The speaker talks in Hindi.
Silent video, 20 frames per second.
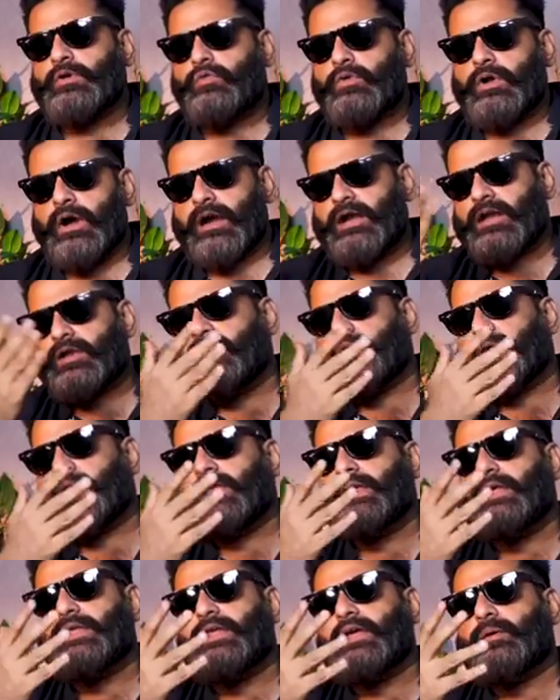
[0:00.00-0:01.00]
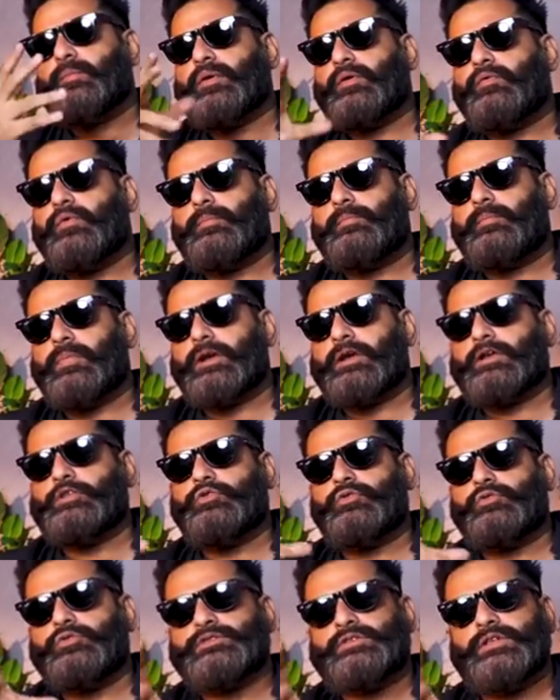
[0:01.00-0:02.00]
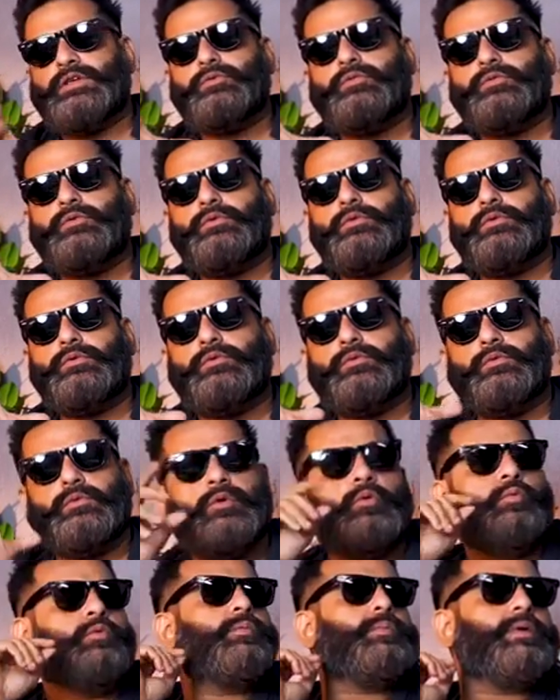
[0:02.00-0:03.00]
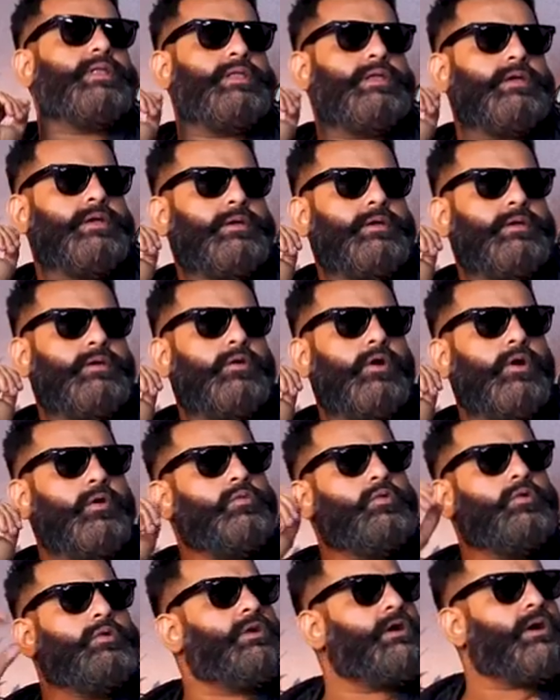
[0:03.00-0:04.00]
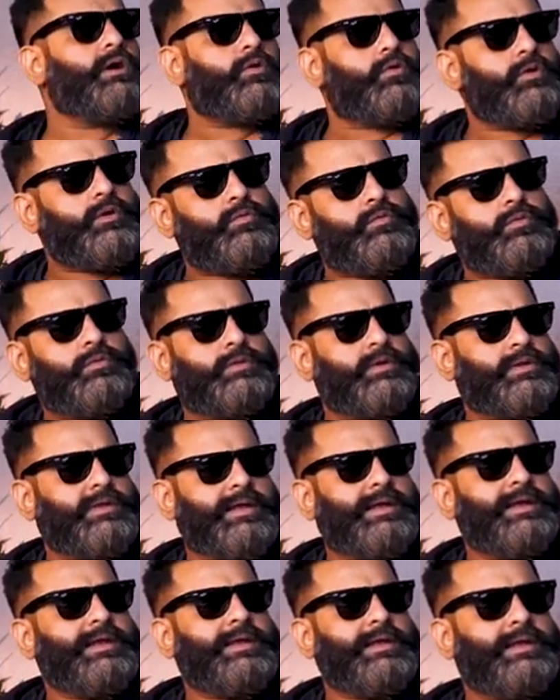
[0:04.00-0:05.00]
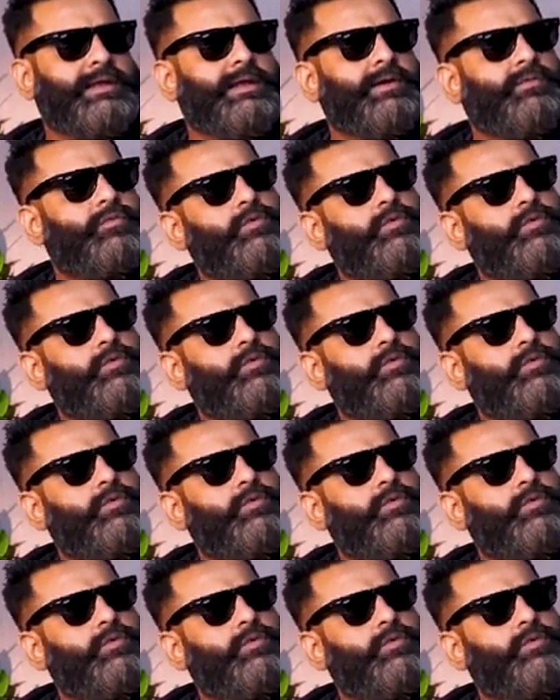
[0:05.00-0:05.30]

गार्डन वाले एरिया में वो अब्बा के दोस्त हैं वो होम्योपैथिक हैं और वो उनका कोई क्लिनिक नहीं है